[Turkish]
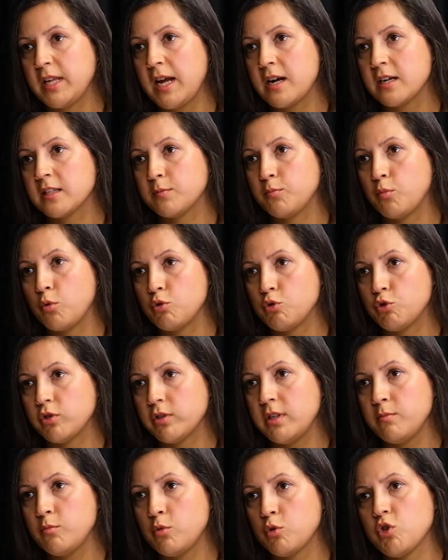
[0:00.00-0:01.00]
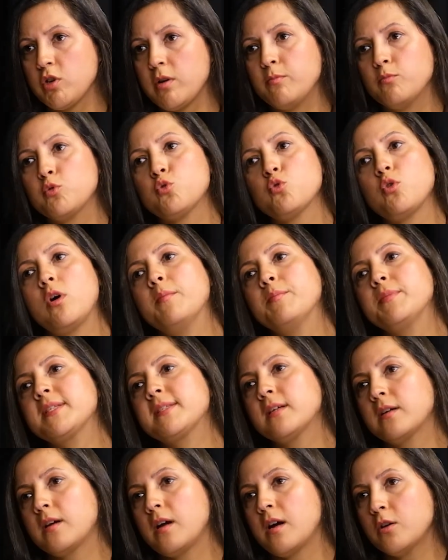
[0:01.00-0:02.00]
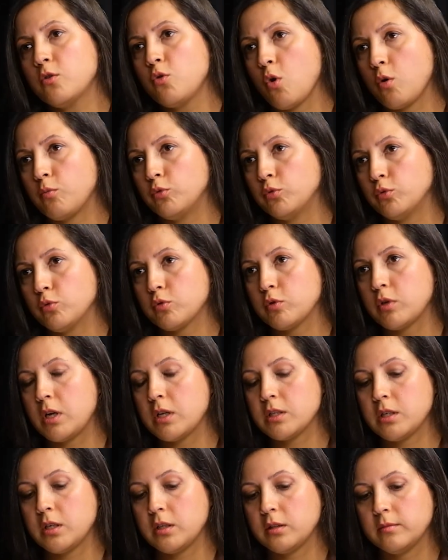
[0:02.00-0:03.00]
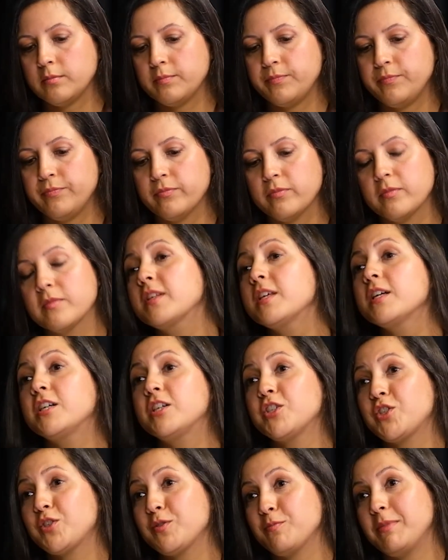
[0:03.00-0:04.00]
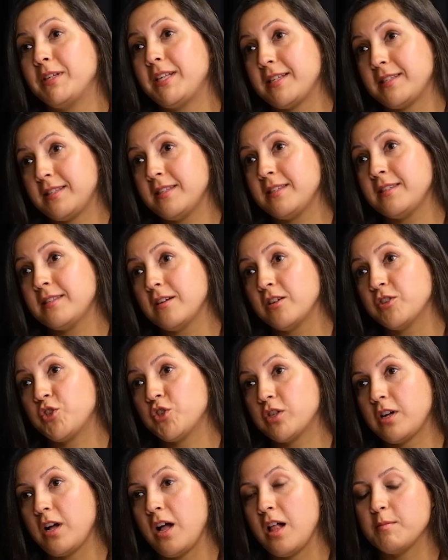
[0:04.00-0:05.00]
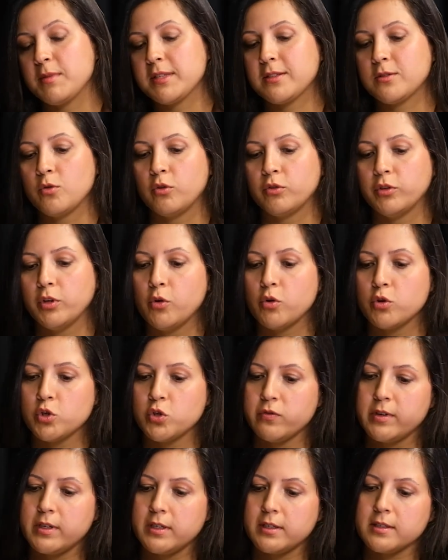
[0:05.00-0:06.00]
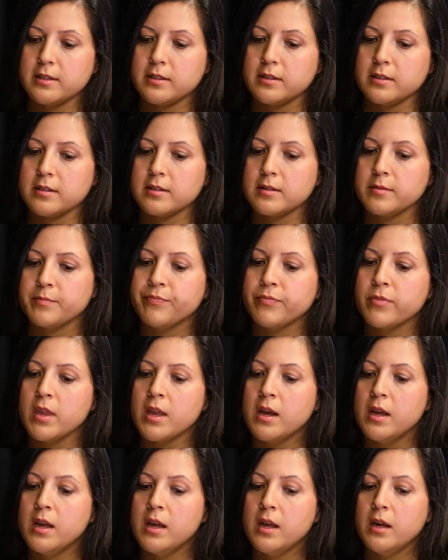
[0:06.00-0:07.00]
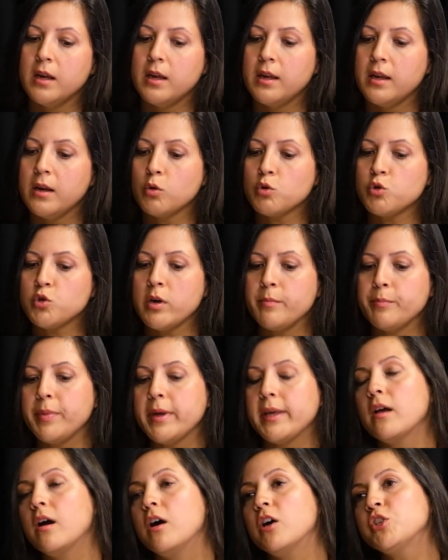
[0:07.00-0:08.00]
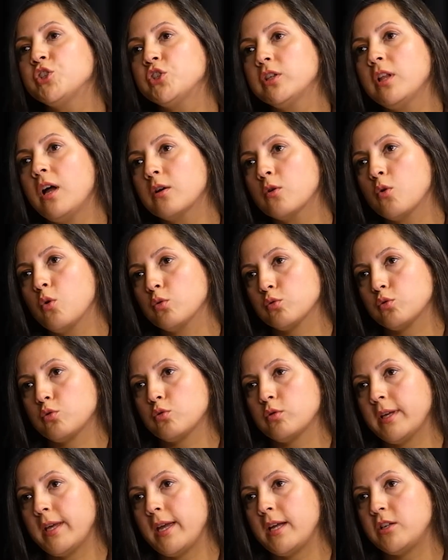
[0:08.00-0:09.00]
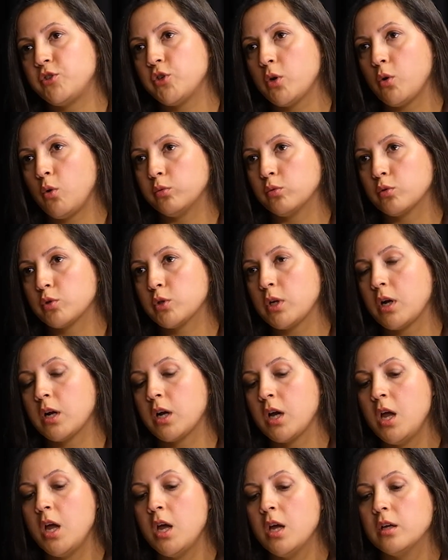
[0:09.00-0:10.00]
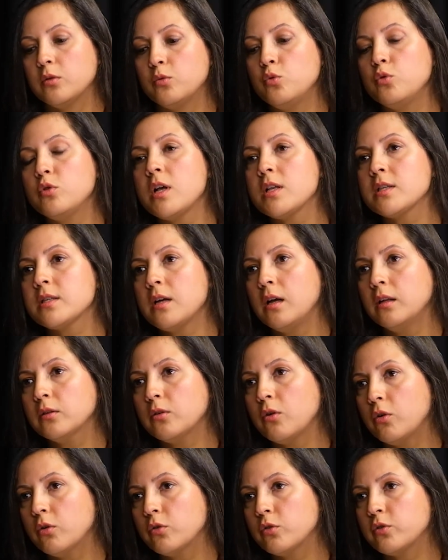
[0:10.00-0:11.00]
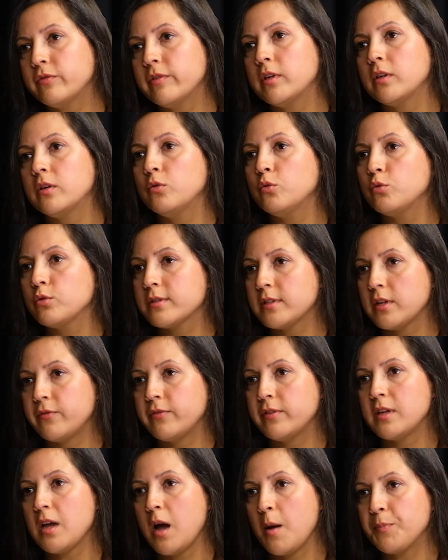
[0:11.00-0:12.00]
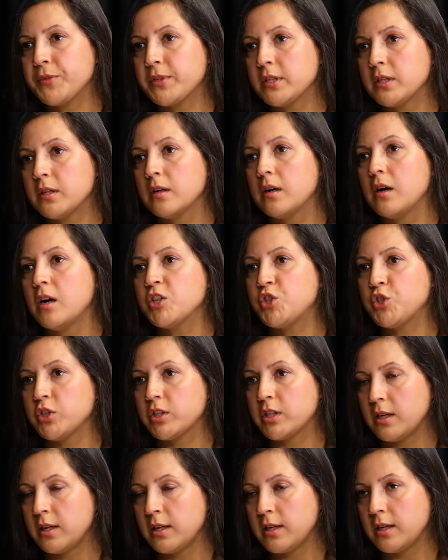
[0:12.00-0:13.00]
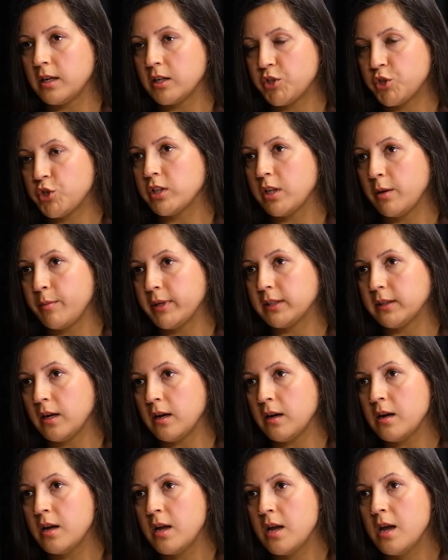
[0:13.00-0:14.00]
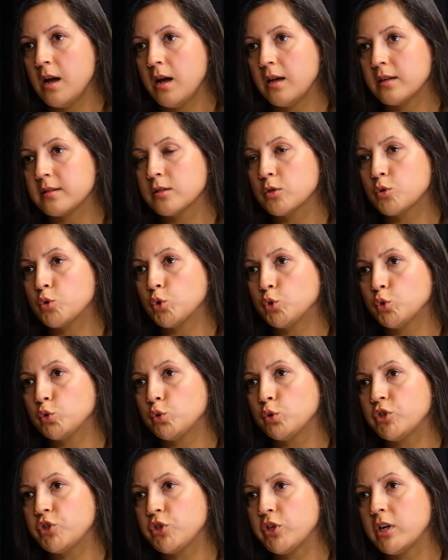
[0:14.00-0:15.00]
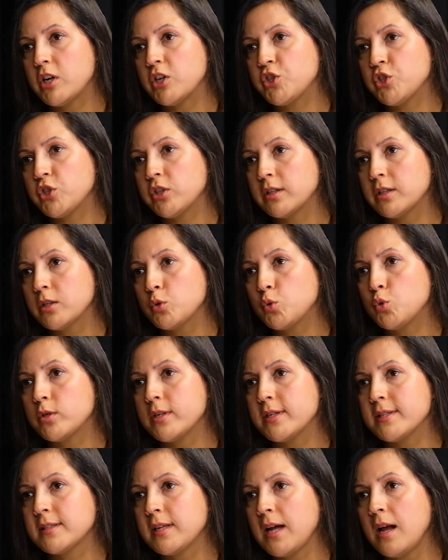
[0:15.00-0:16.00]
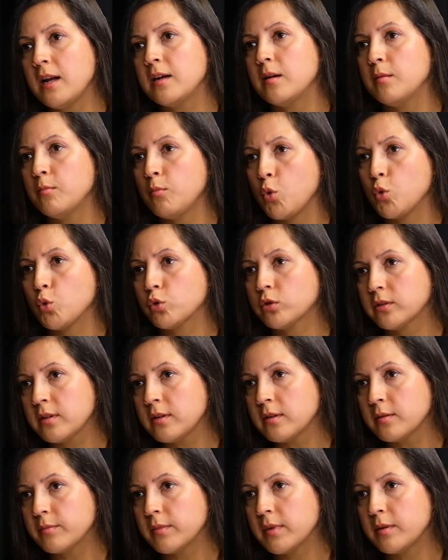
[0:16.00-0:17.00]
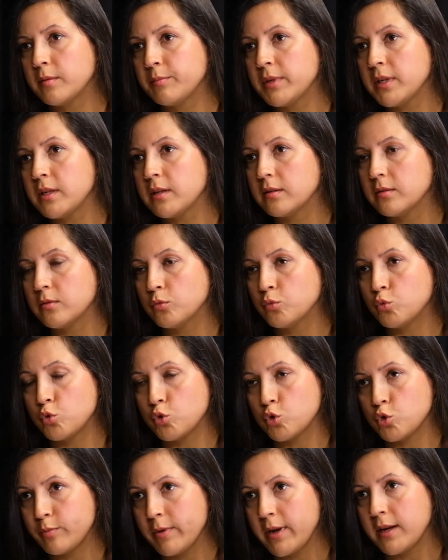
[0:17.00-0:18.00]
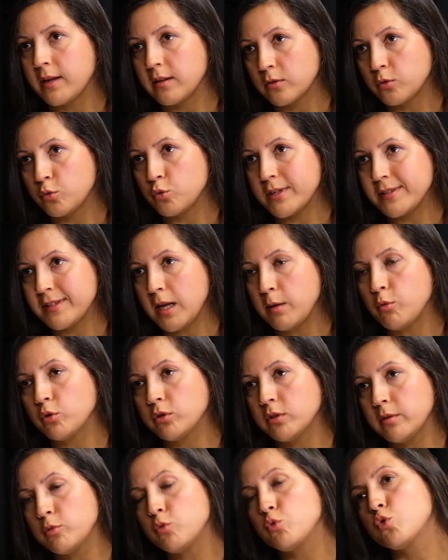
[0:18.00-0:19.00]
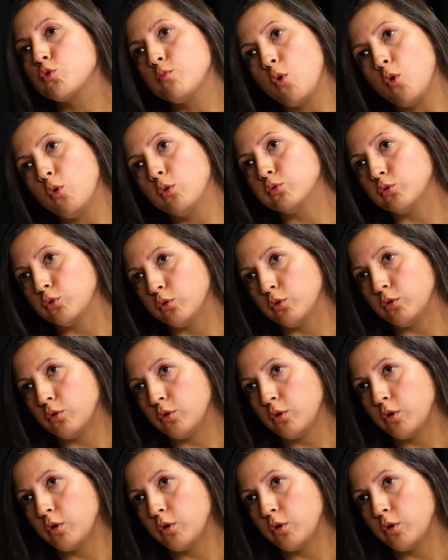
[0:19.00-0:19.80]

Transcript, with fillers: Ders boyunca değil mi evet, hocam? Şu an boyunca. bir zararı yok bunun zaten. Hayır, hiç. Ki kışın bile siz açık kalması evet. yönünde görüş verirsiniz. E, hocam peki aşılar konusuna gelecek olursak, Dünya Sağlık Örgütü ve UNICEF'in yaptığı açık e, açıklamada aslında çocukluk çağı aşılarının küresel boyutta e, bir düşme, küresel boyutta bir düşme olduğu